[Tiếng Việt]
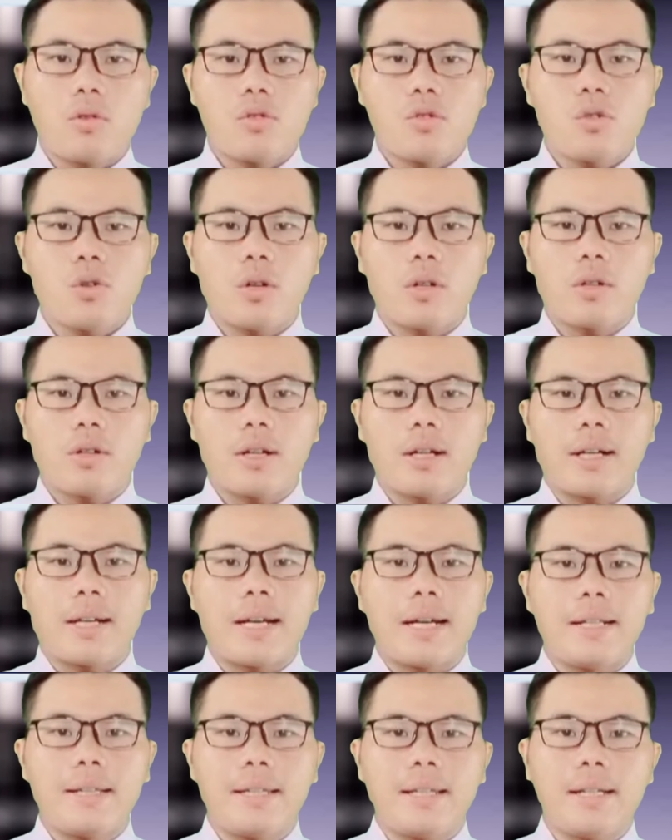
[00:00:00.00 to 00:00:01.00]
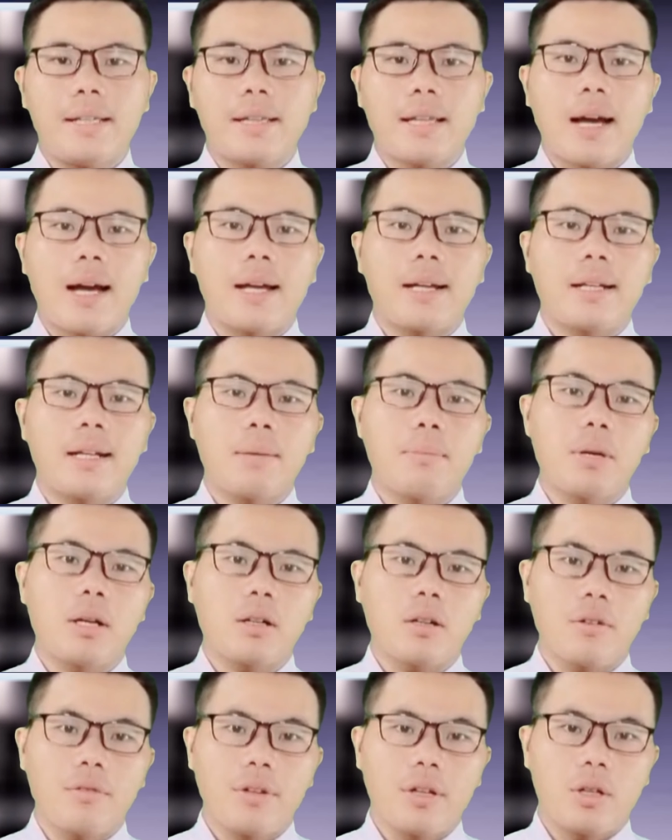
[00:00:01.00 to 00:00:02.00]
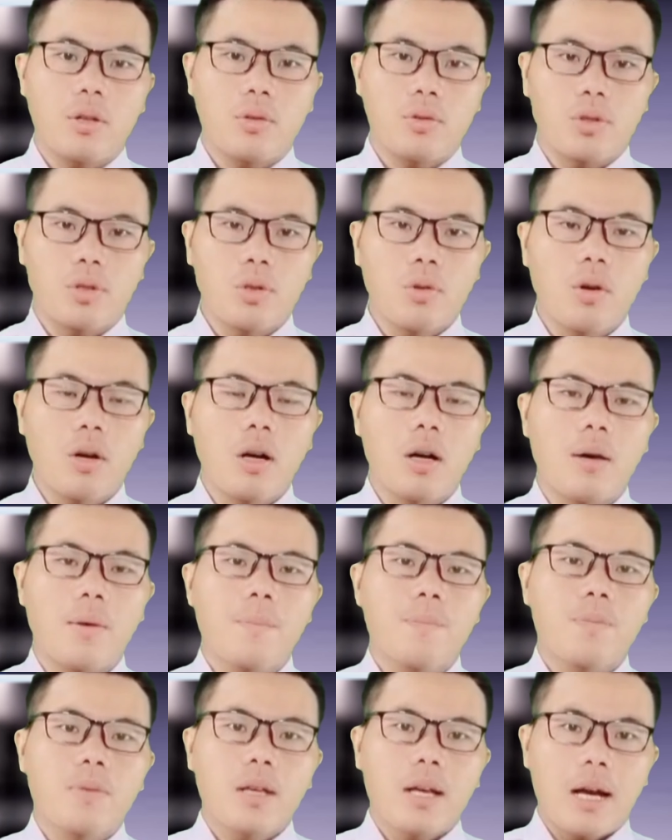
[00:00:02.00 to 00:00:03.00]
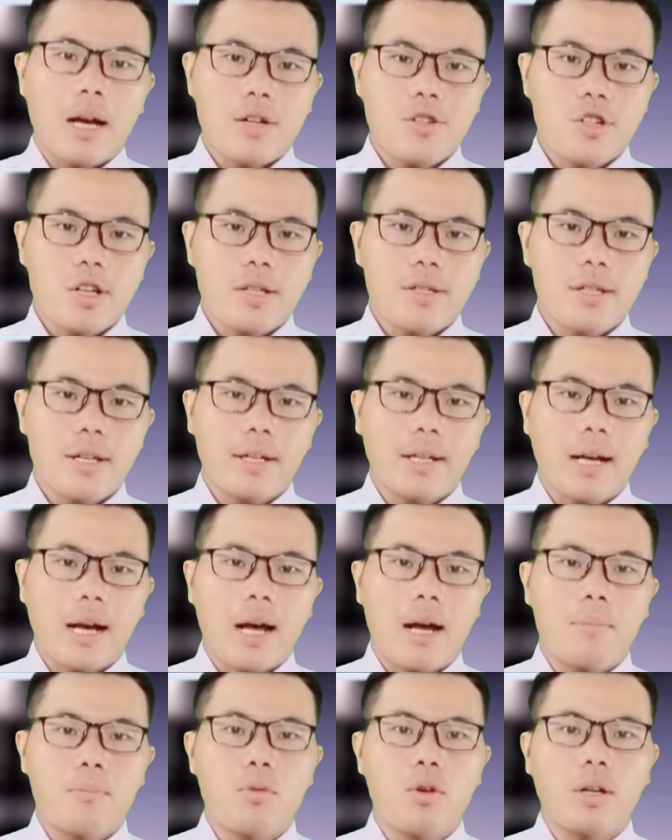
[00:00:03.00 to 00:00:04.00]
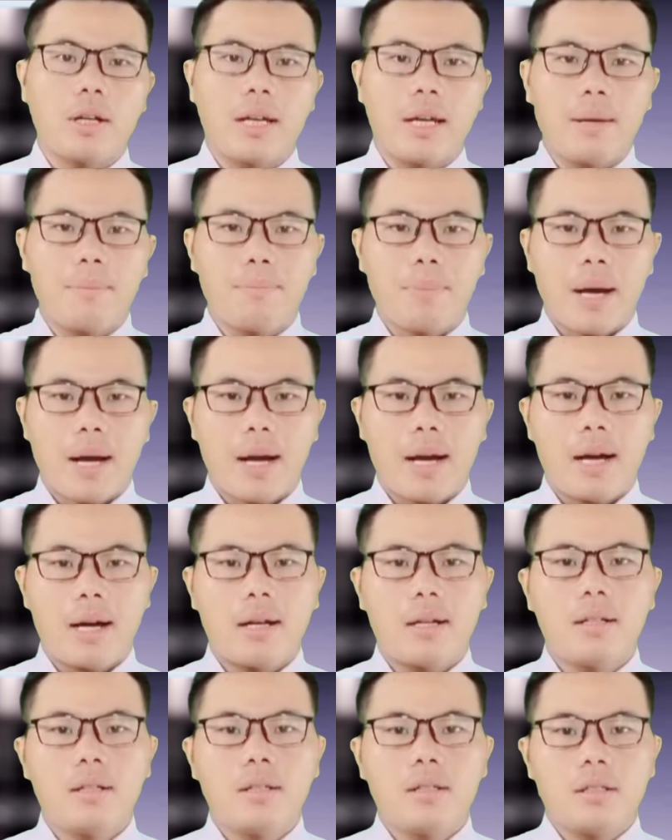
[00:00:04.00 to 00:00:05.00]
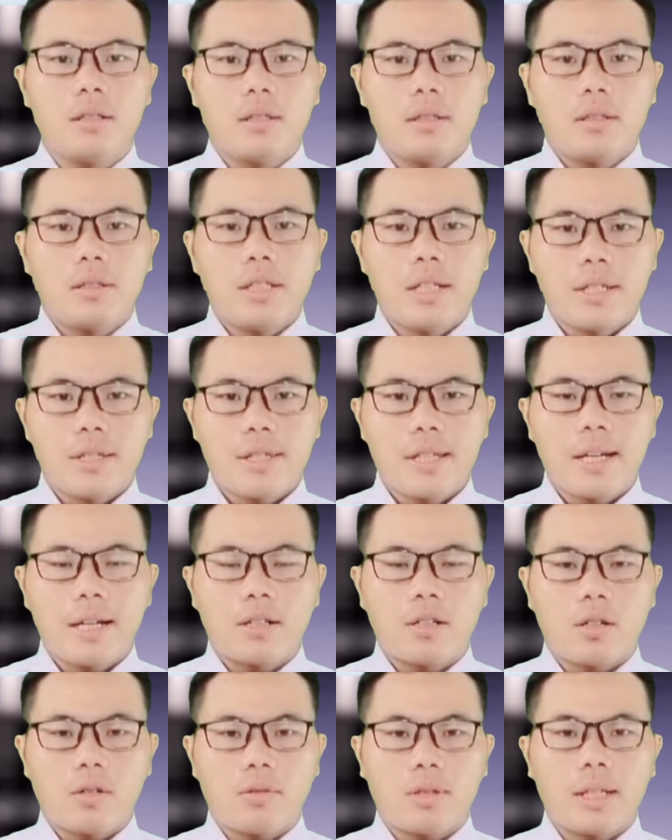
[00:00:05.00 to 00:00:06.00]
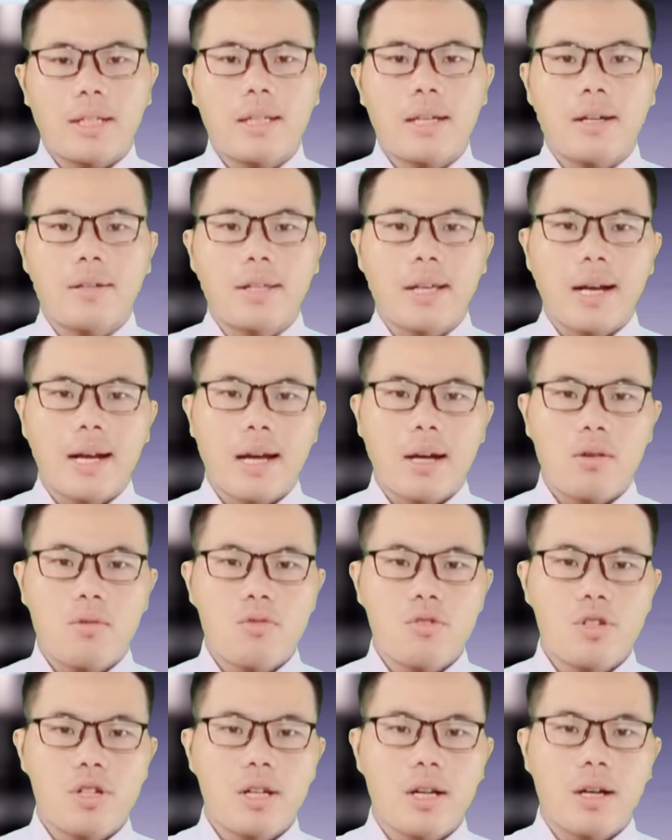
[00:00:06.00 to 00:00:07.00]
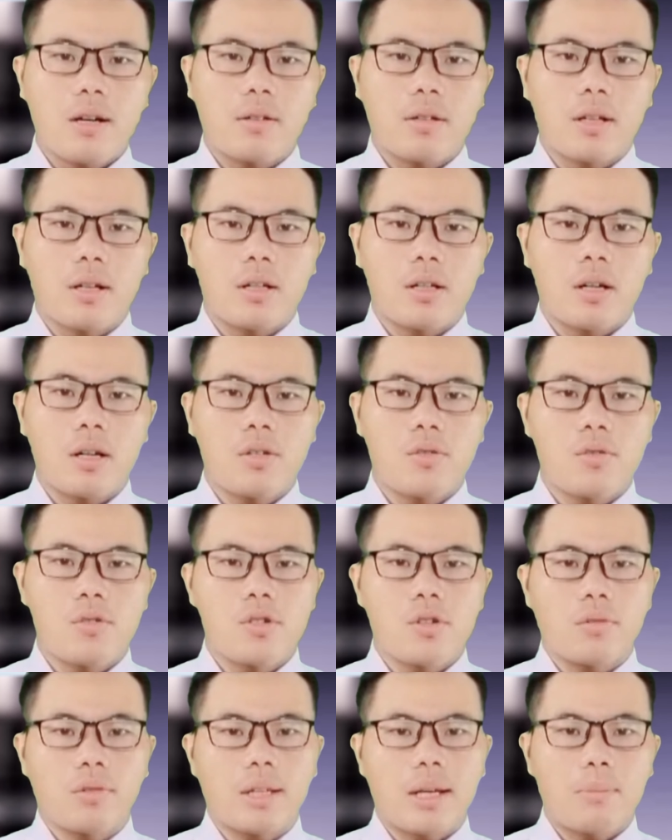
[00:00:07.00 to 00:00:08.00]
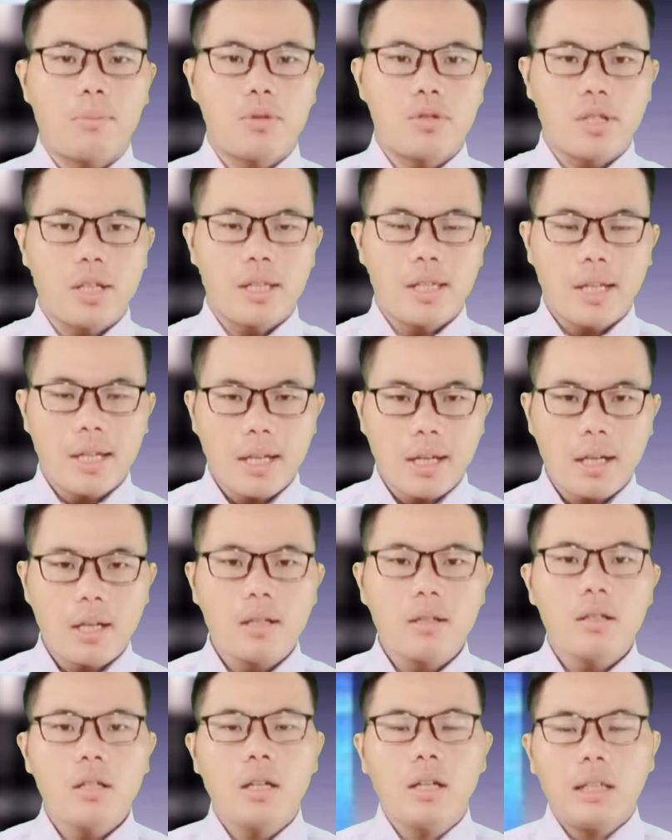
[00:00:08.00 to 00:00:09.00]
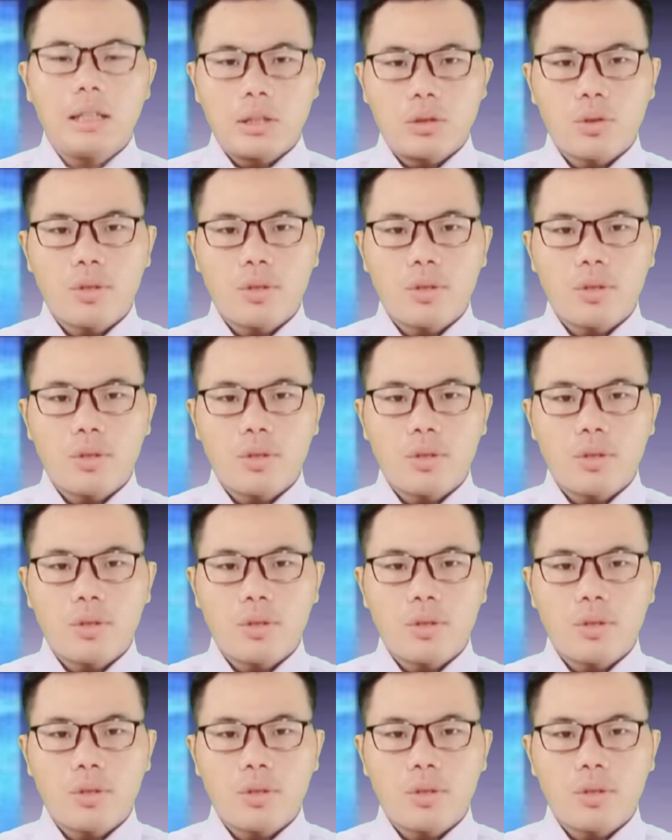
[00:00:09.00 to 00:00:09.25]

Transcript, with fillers: là thằng ra bay lang công chùa mà đâu nào thì Pfizer là cho đến tí chả nhá là cho Lucia ôi giờ nó tí chuột nó cầu ý liền đủ ở xin của y thế rồi dĩ